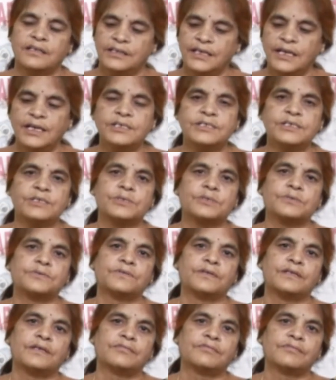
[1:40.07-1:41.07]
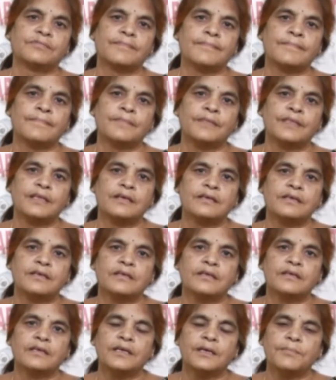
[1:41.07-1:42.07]
తెలియజేస్తూ ఉన్నాం
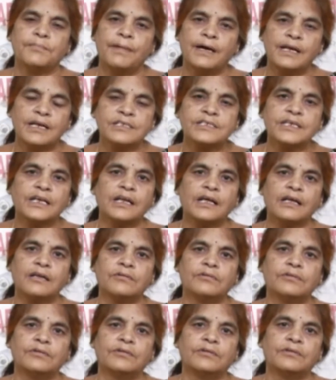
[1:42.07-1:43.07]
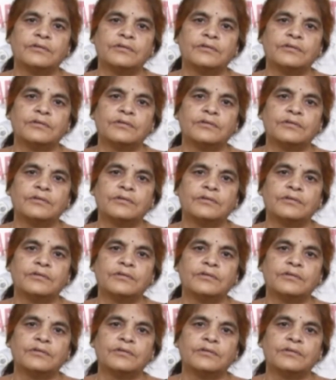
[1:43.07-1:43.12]
మన జిల్లాలో